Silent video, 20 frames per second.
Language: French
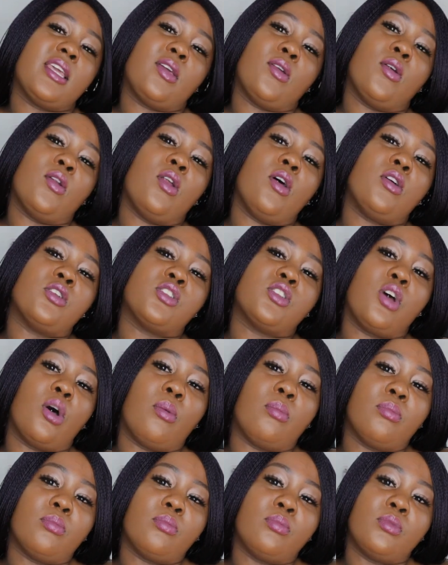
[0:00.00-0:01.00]
que leurs
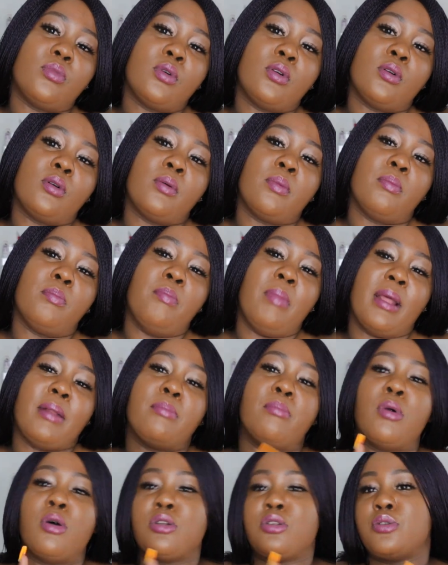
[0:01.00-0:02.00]
hommes
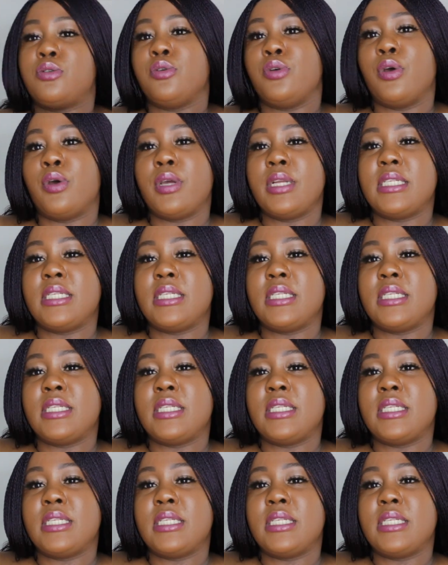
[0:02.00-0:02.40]
mettent main sur eux.